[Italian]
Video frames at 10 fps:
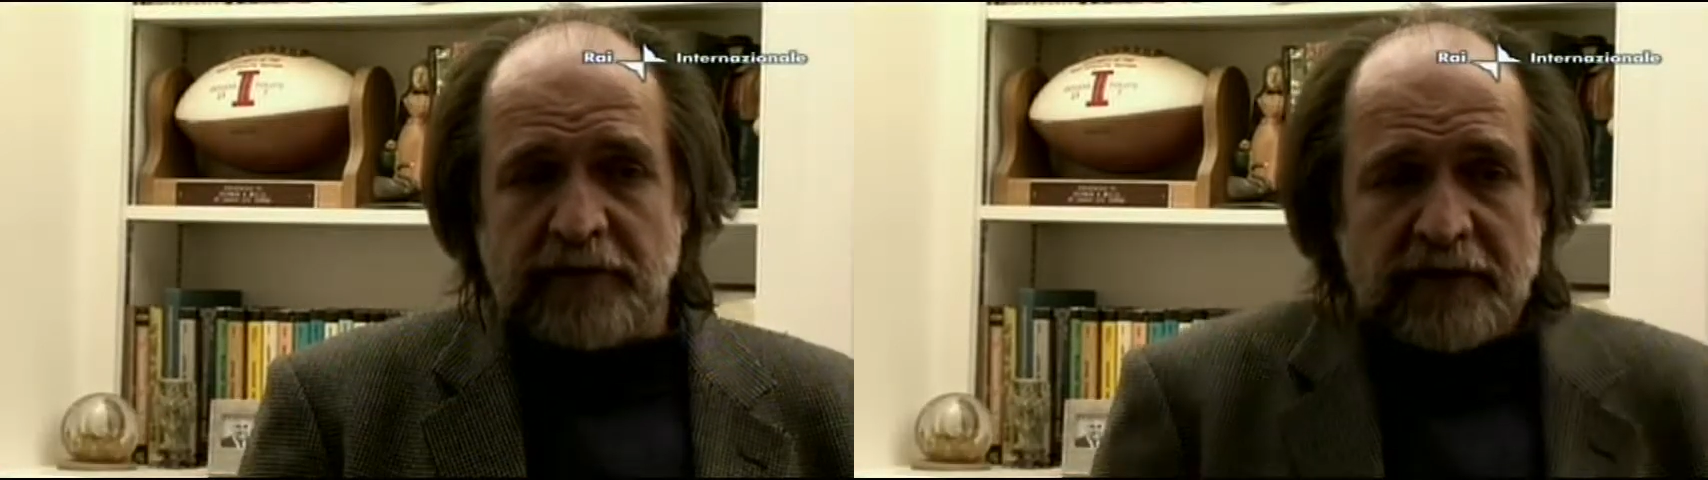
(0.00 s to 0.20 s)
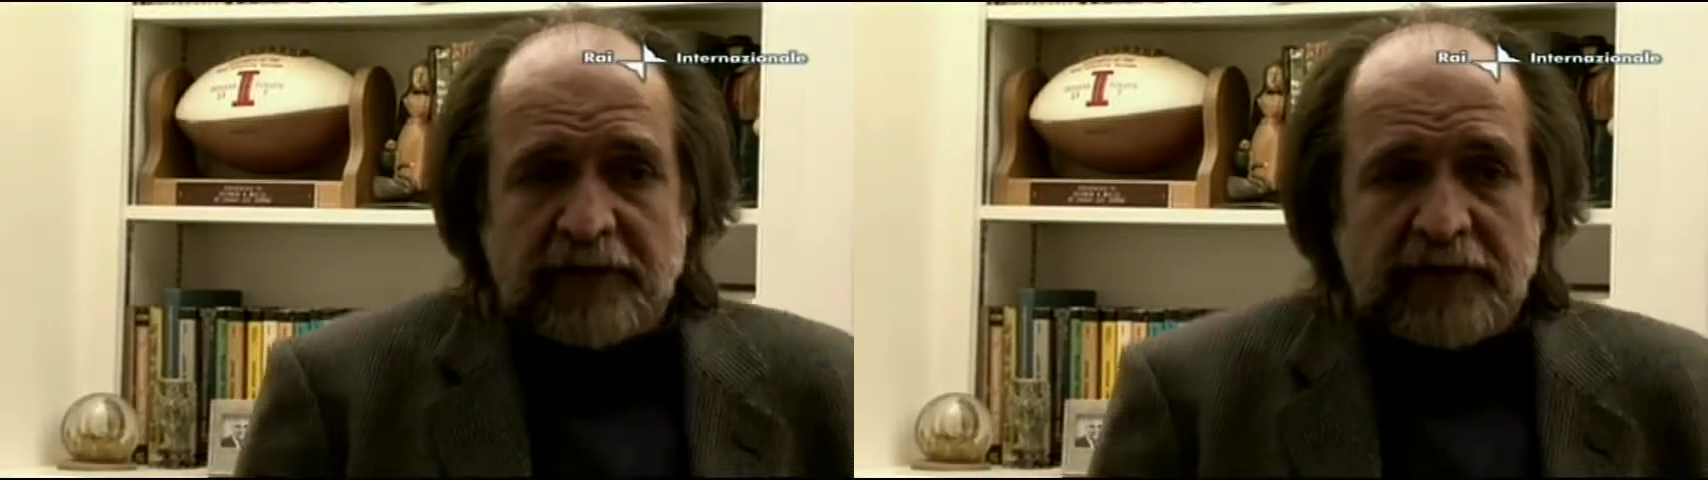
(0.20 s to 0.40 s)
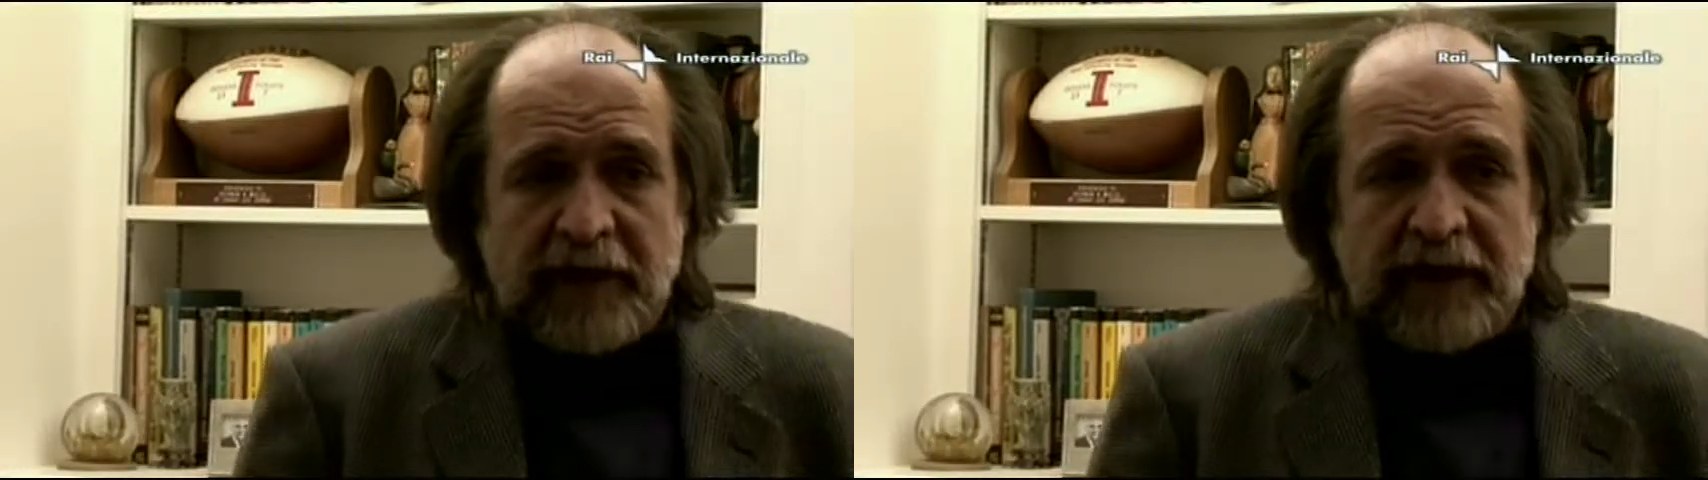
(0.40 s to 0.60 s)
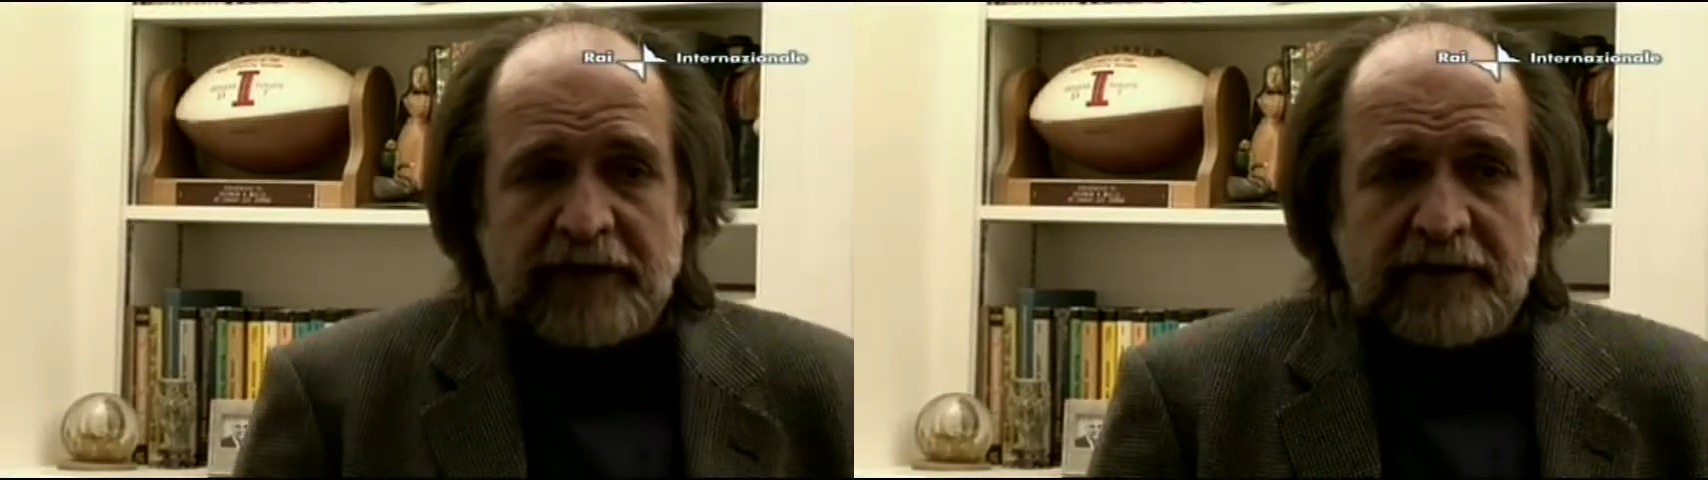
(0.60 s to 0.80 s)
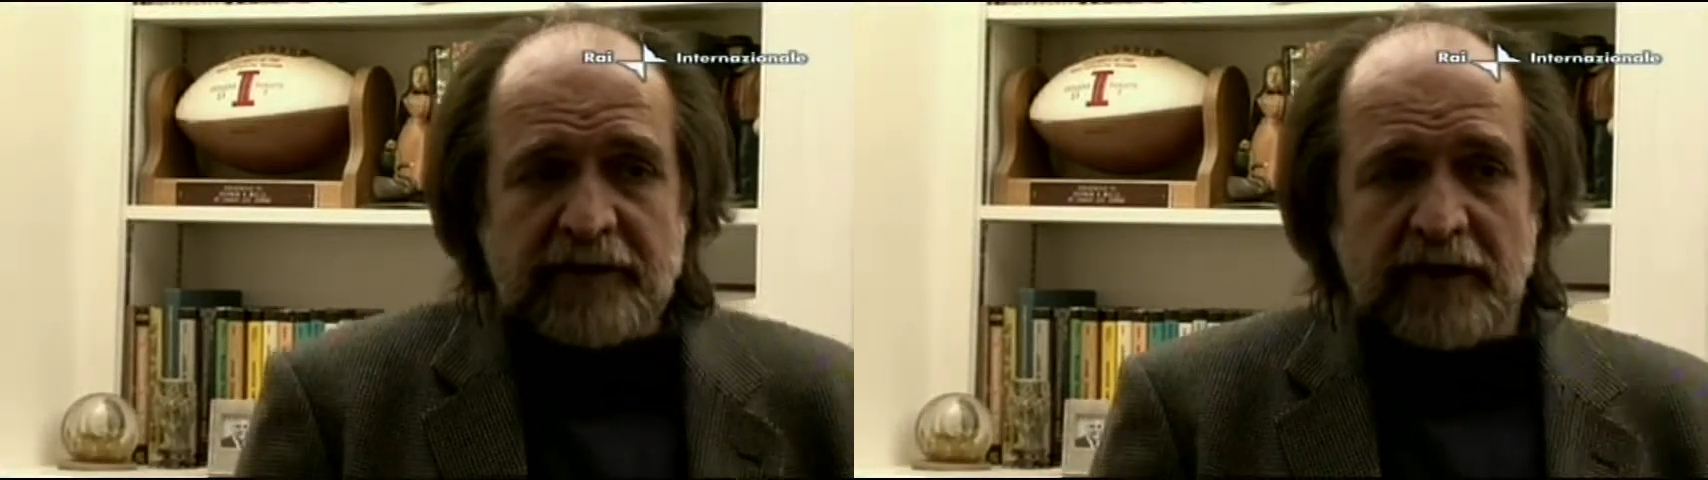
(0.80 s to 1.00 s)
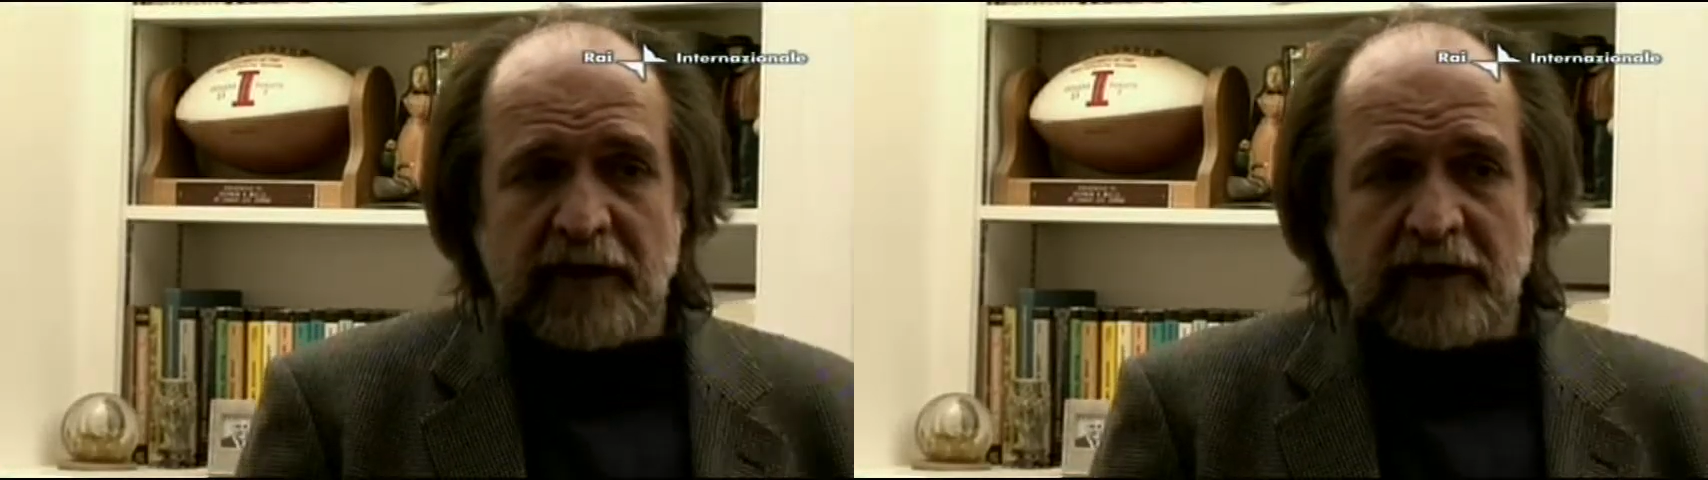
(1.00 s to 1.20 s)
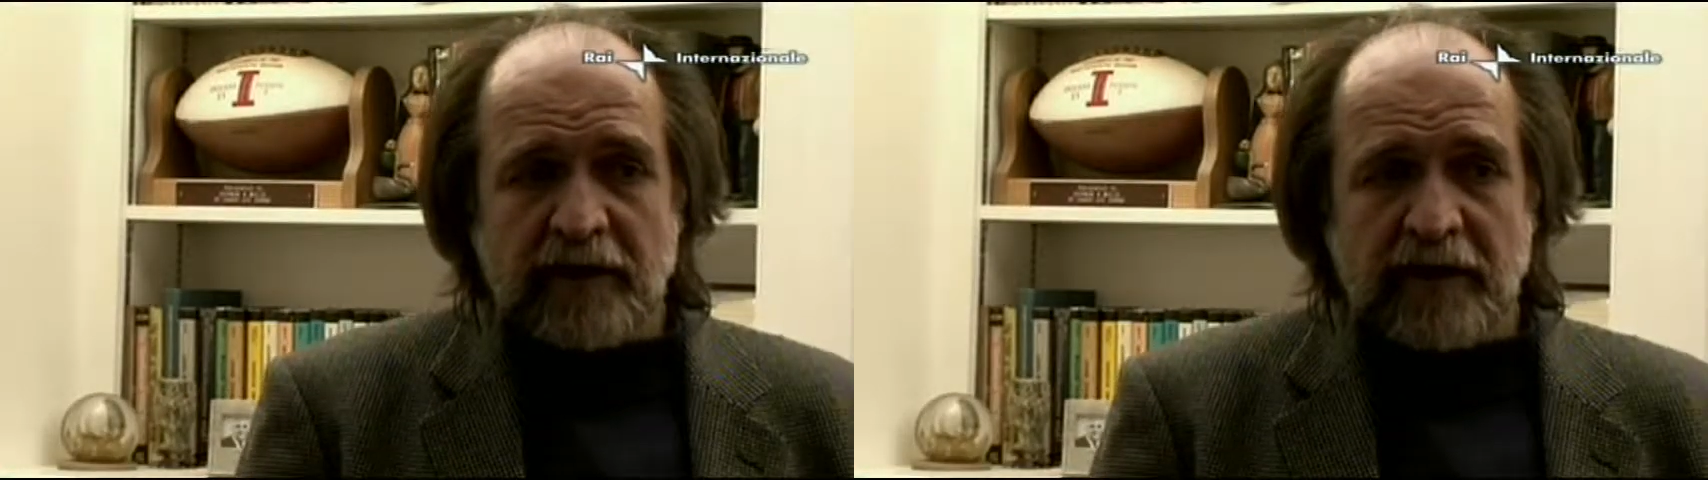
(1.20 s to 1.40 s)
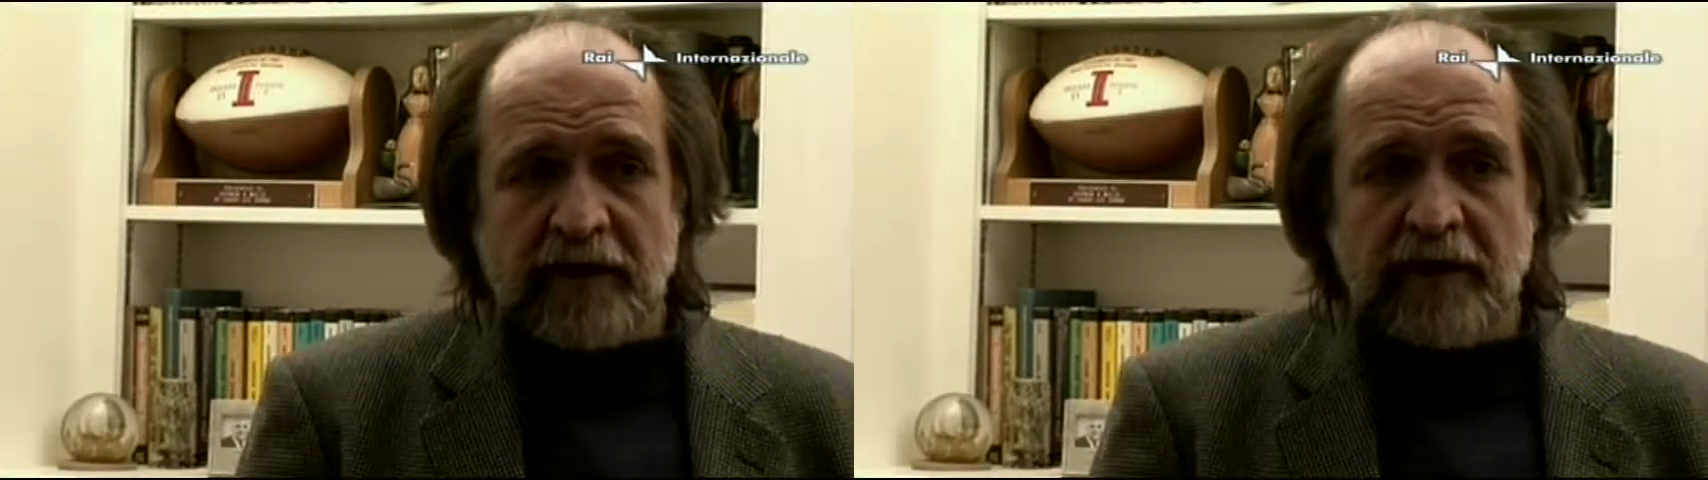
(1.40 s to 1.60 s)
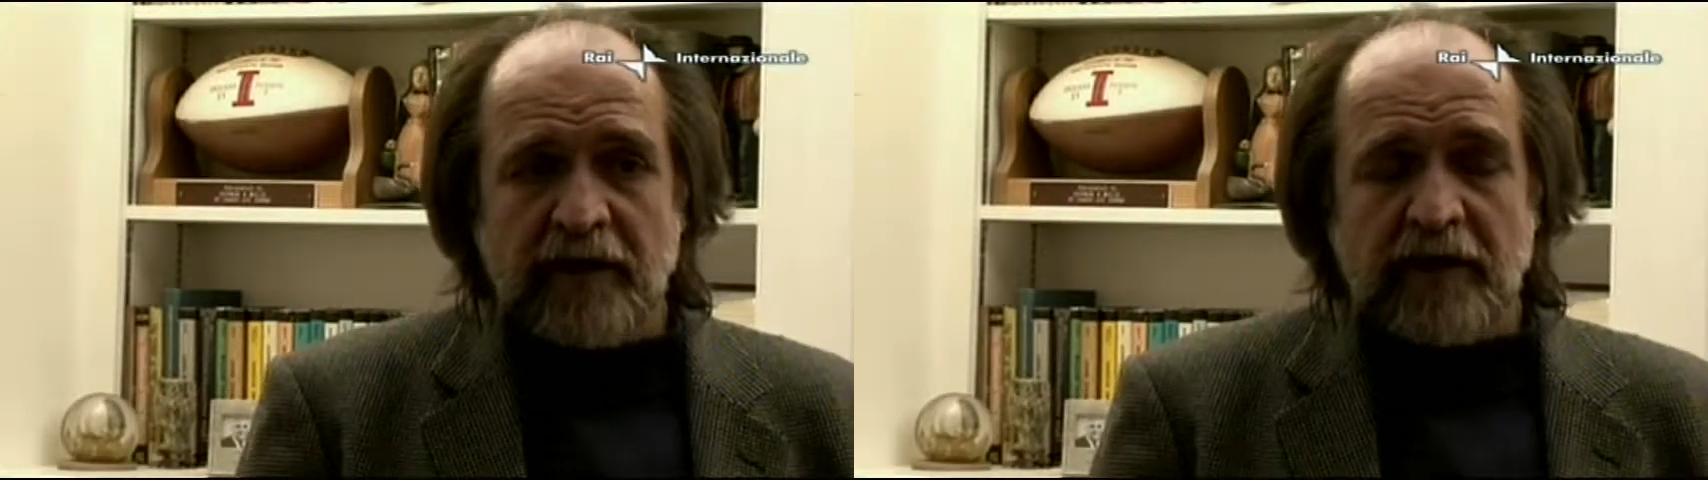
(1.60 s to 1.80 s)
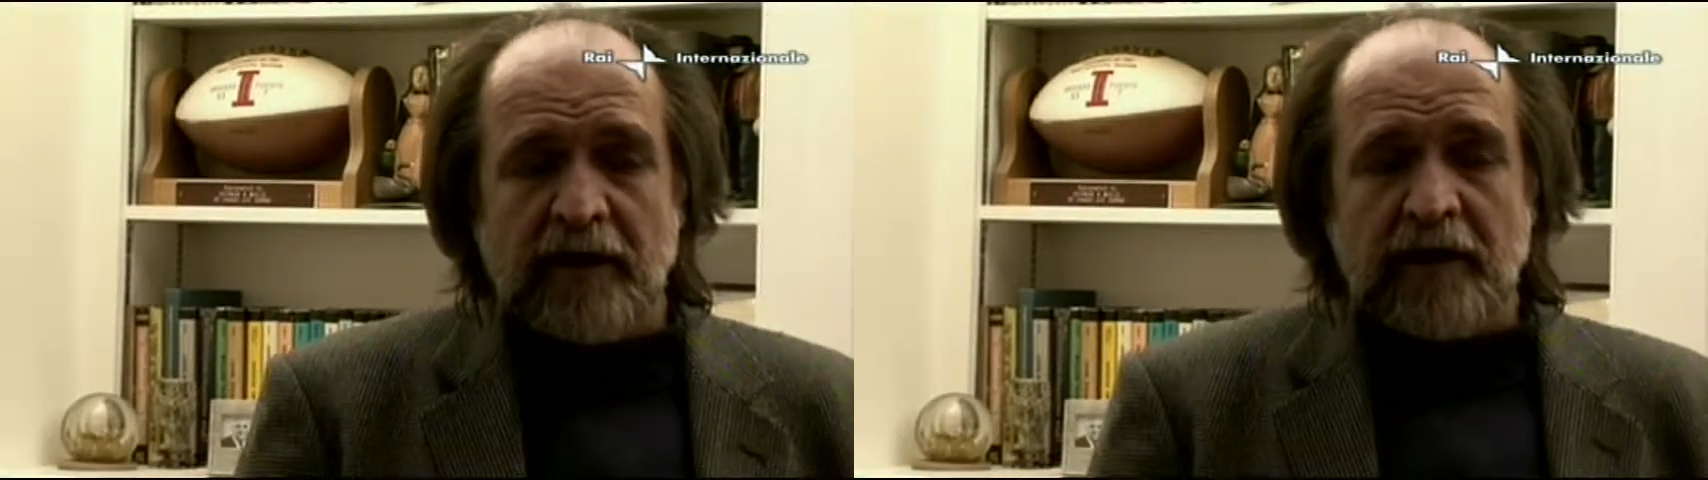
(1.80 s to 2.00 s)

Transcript: ben fatti e che